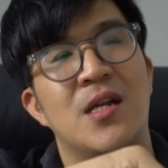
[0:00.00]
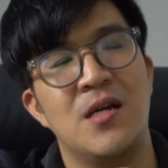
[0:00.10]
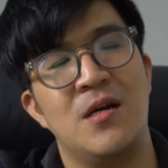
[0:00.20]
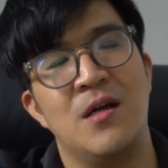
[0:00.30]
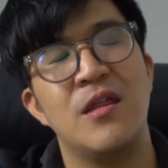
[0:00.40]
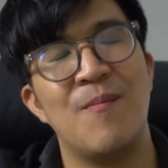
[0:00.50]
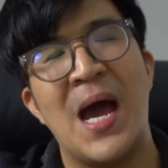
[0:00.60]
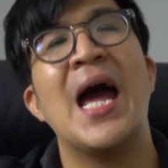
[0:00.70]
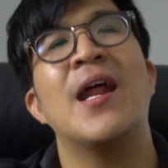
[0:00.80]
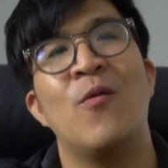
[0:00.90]
กายนถึงสิบ
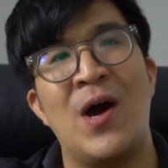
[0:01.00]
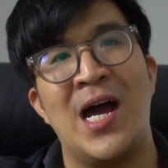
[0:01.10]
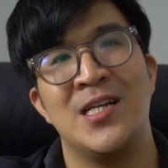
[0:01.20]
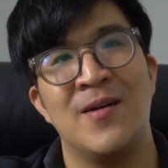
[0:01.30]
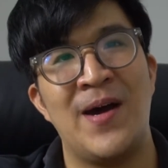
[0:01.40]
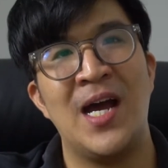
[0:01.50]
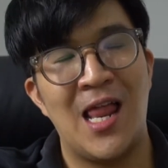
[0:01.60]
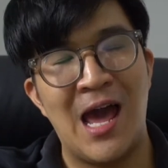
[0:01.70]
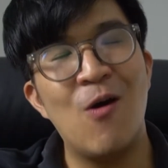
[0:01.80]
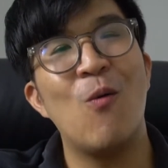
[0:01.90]
ห้าธันวาใช่ปะ
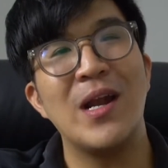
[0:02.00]
แล้ว